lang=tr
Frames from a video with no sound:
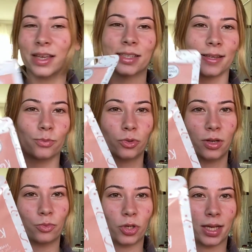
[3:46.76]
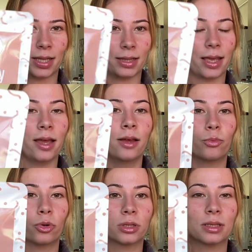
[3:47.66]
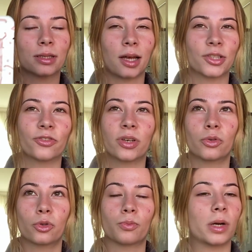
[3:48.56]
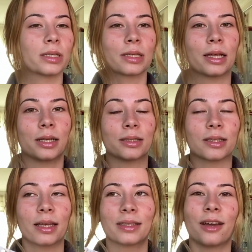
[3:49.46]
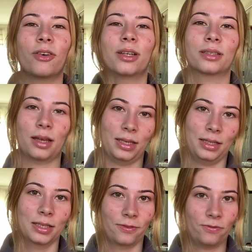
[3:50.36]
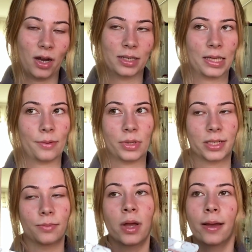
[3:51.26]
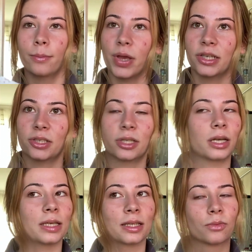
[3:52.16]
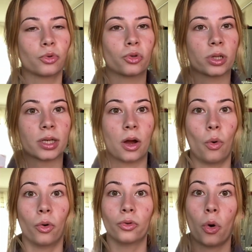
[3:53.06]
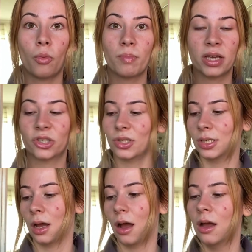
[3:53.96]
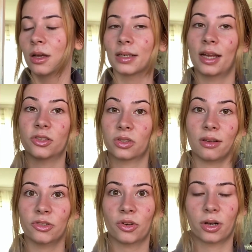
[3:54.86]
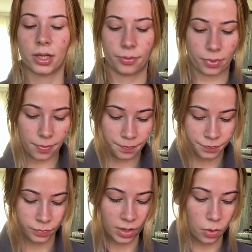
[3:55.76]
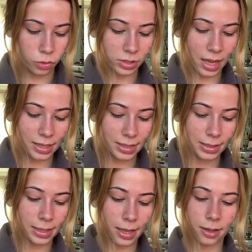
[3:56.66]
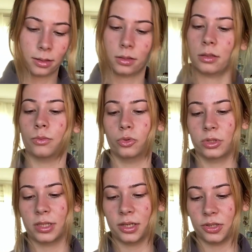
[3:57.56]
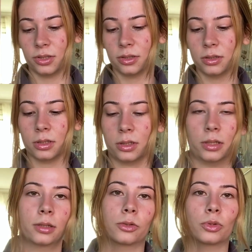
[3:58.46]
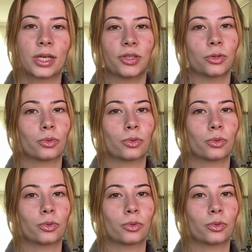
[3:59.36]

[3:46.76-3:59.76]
Neyse bu da bu şekilde. Bu arada saç ve yüz maskelerinde devasa indirim var diyebilirim. 5 lira, 7,5 lira, 10, 15 lira. Gerçekten şaka gibi. Özellikle e, bu Ziyaja'nın e, keçi